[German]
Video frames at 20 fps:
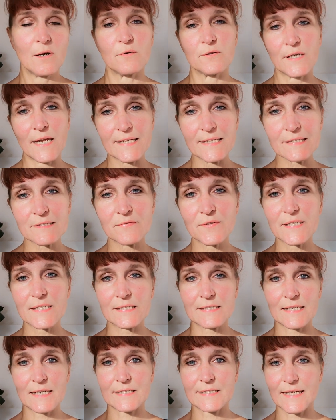Und dann ist, wie
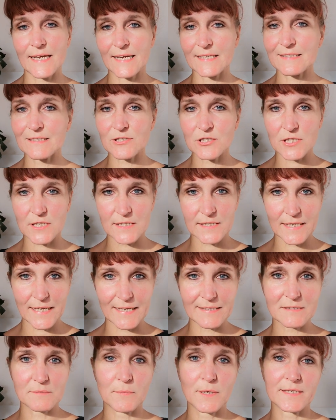gesagt, der erste Schritt
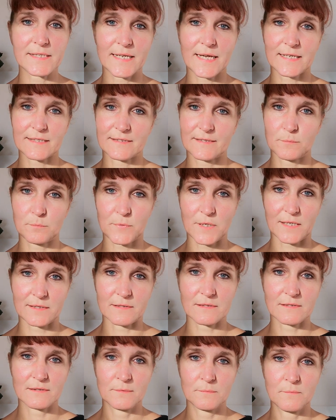erstmal die
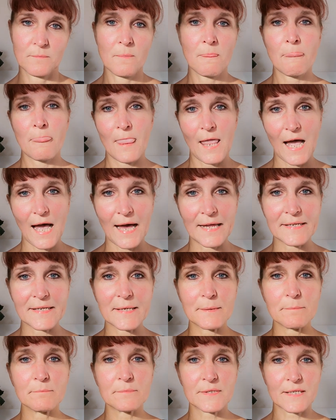Akzeptanz.
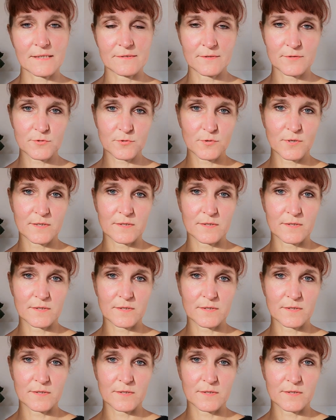Annehmen, dass es so